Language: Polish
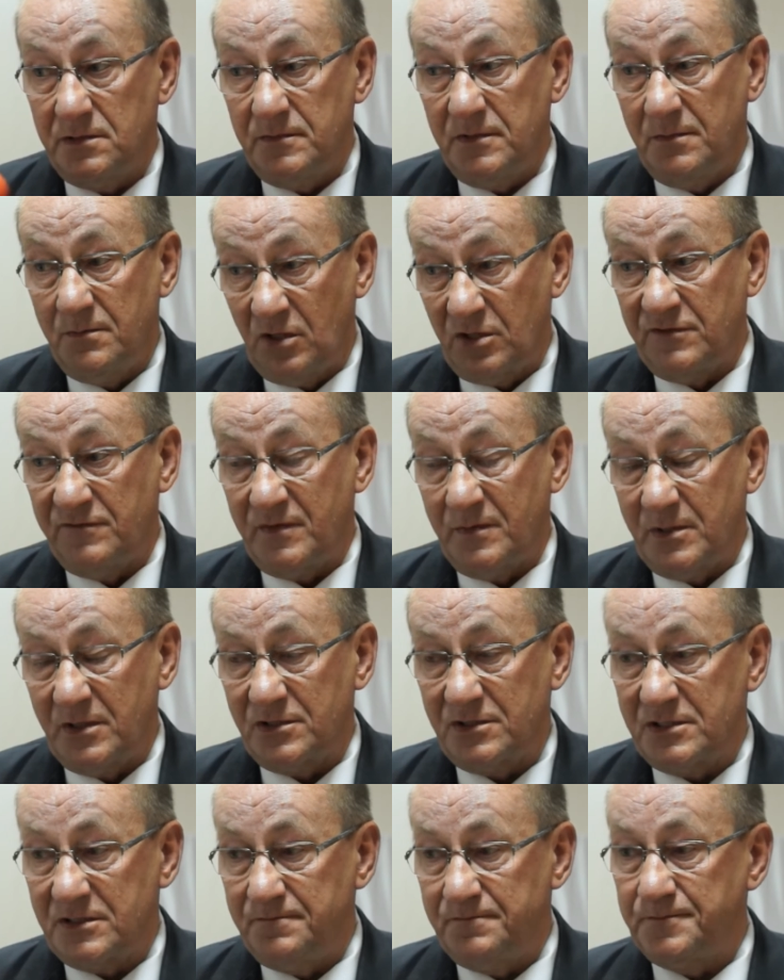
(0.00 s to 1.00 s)
Wspominał Pan
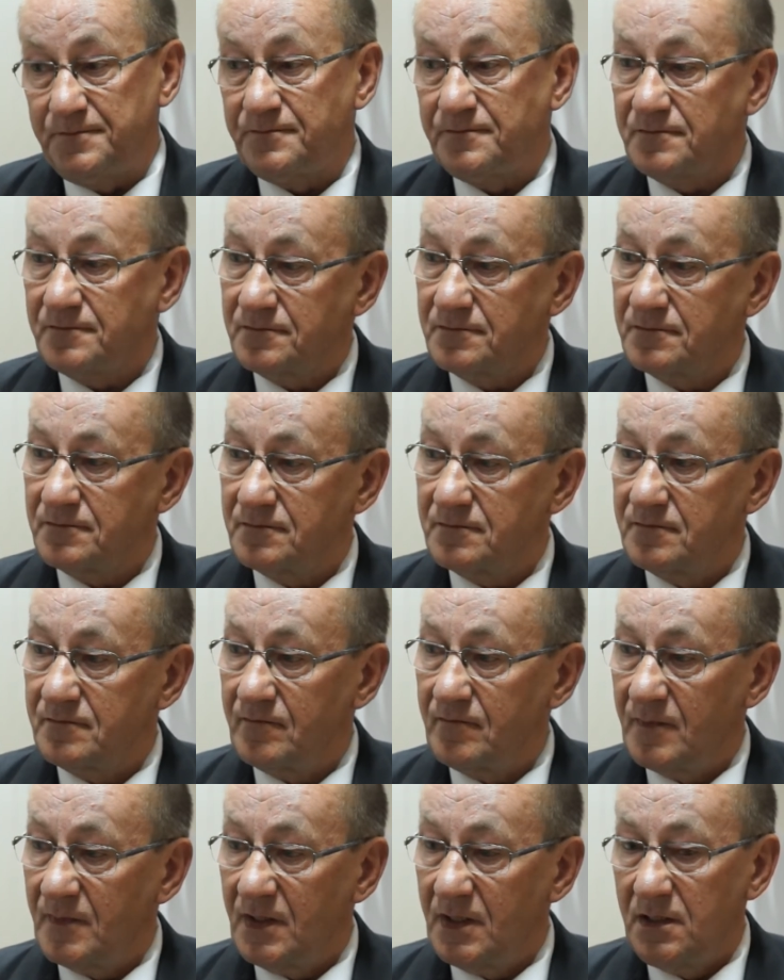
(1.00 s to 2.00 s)
tutaj o Nowej
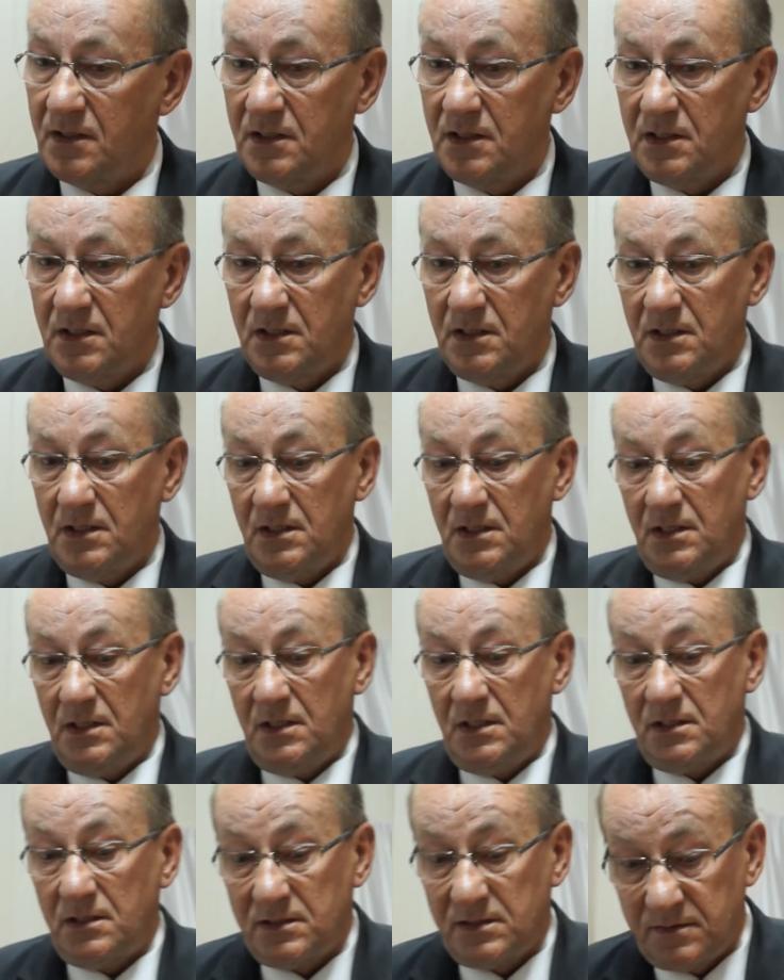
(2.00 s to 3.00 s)
Prawicy, że
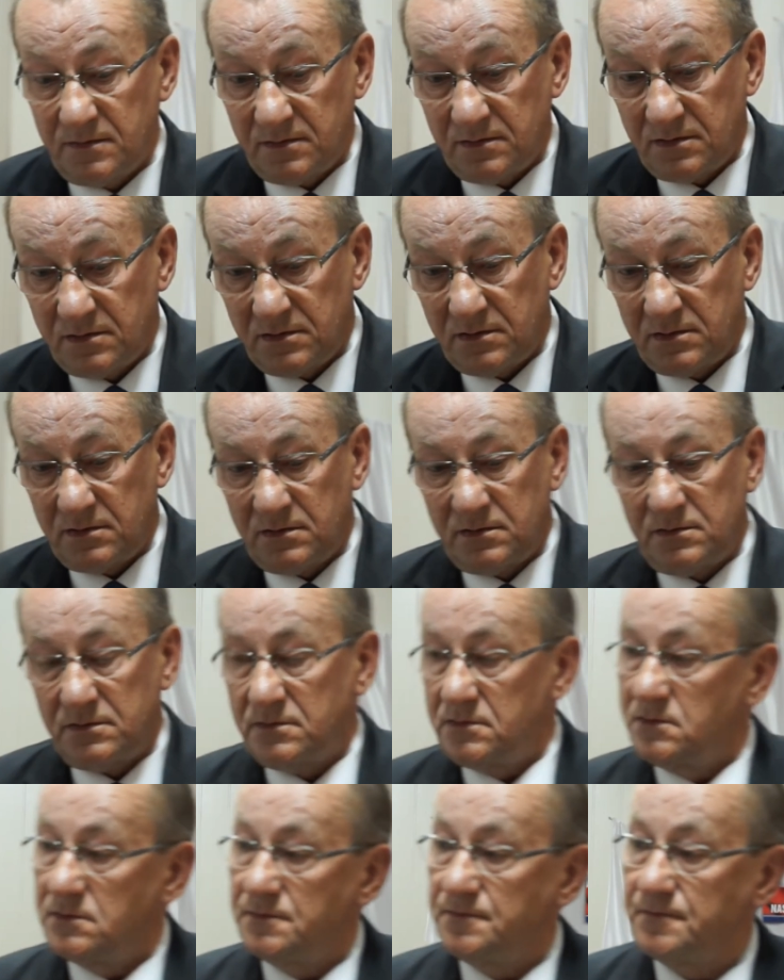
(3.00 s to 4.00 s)
rozmawiacie z nim jakieś
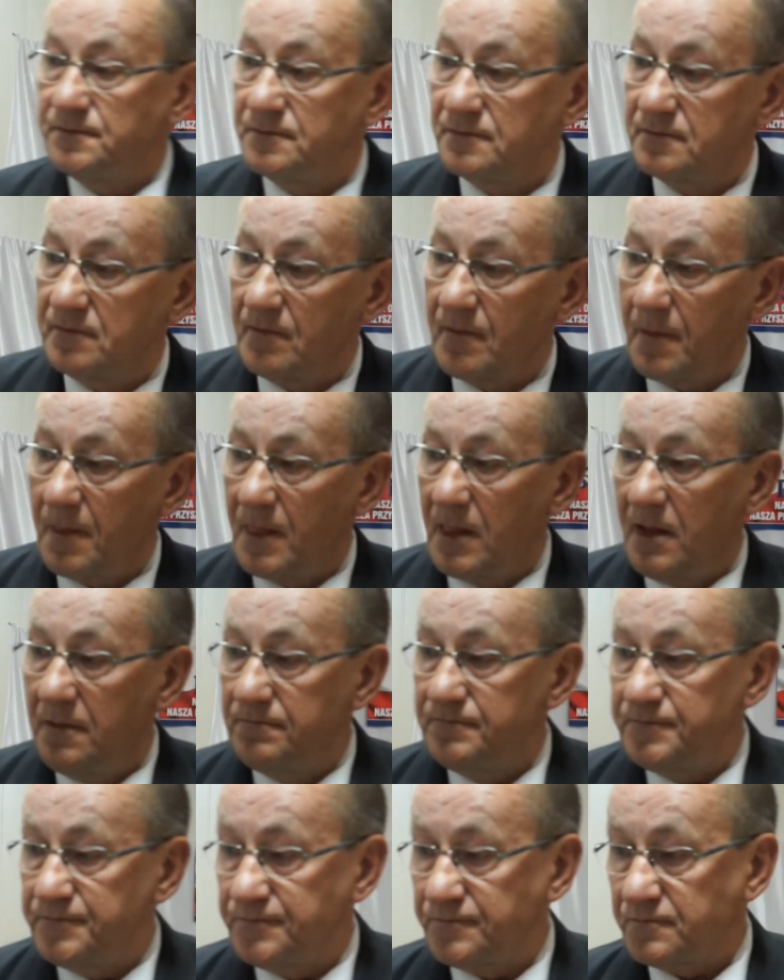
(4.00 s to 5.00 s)
rozmowy toczycie, no bo to jest
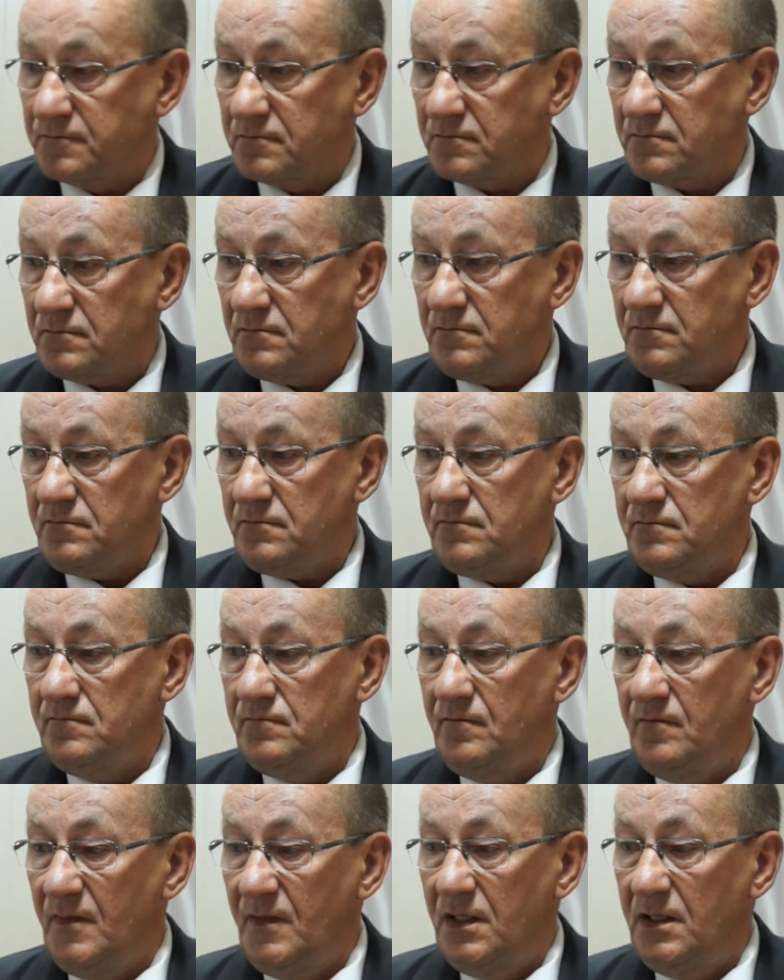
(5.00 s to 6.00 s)
kolejne 5-6%
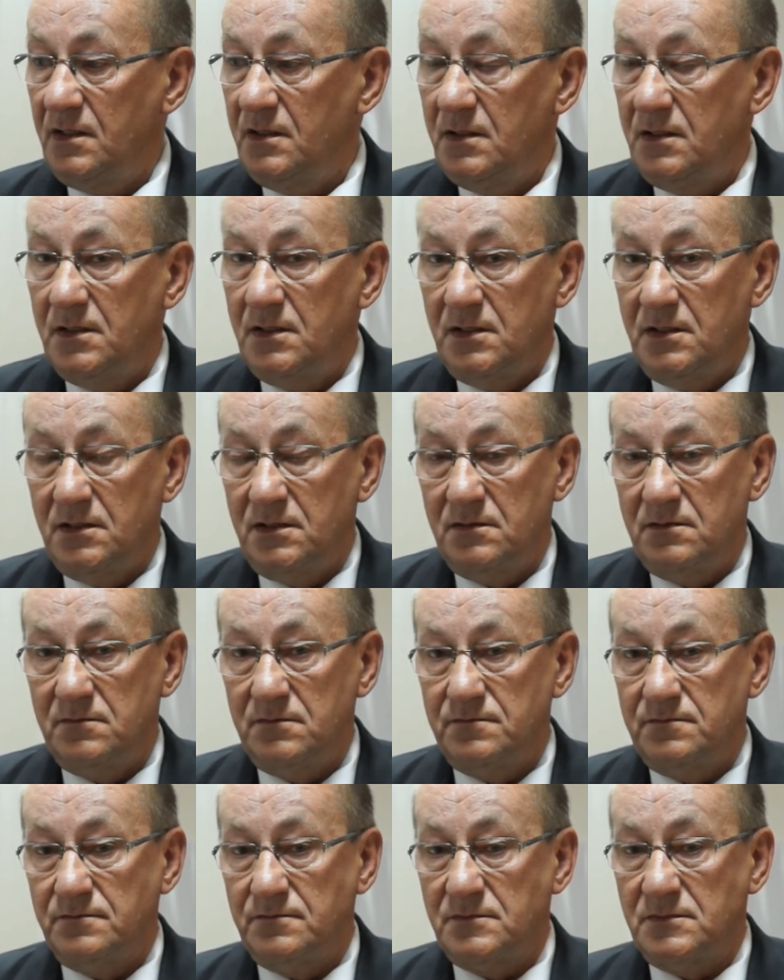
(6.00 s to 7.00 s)
w skali
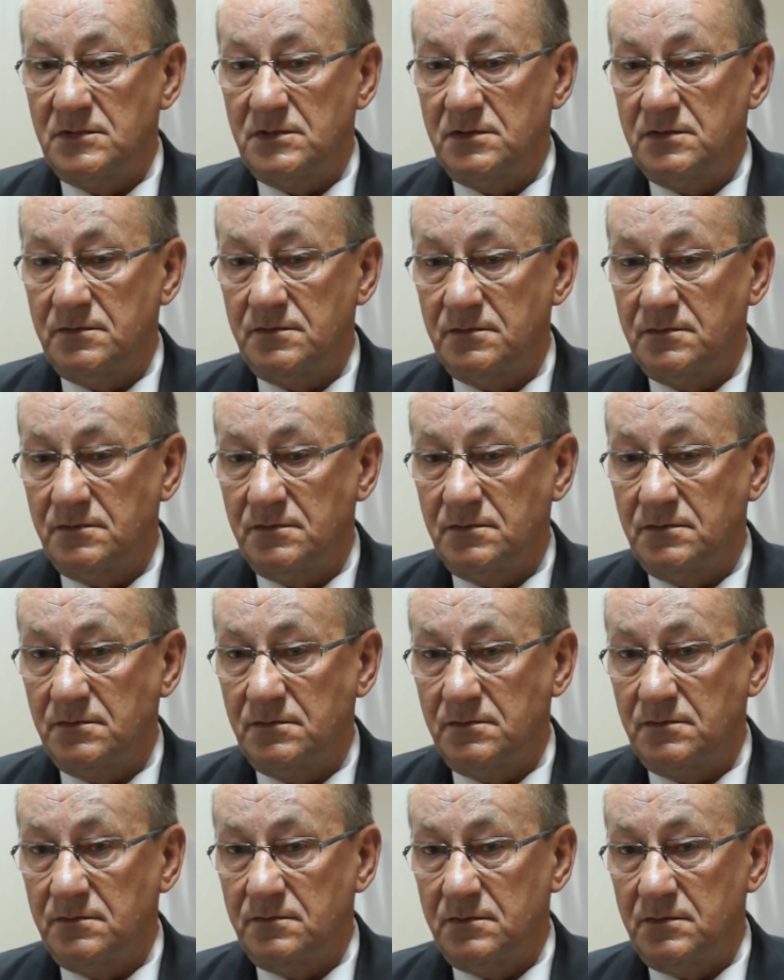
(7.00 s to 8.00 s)
Grudziądza, a może i
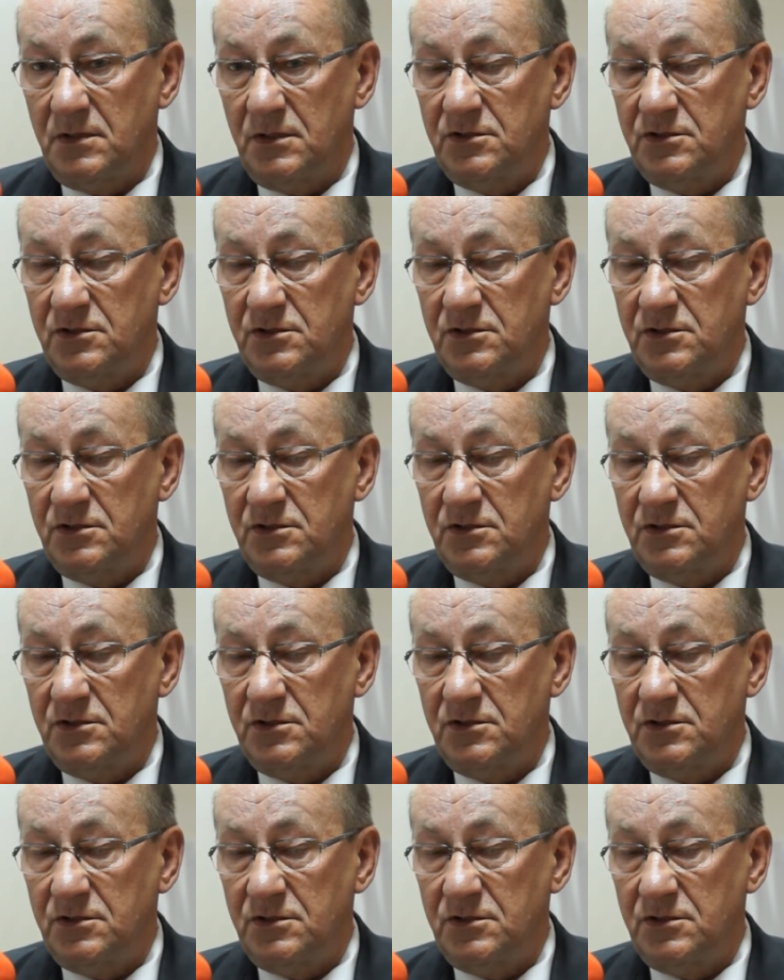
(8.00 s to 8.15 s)
więcej.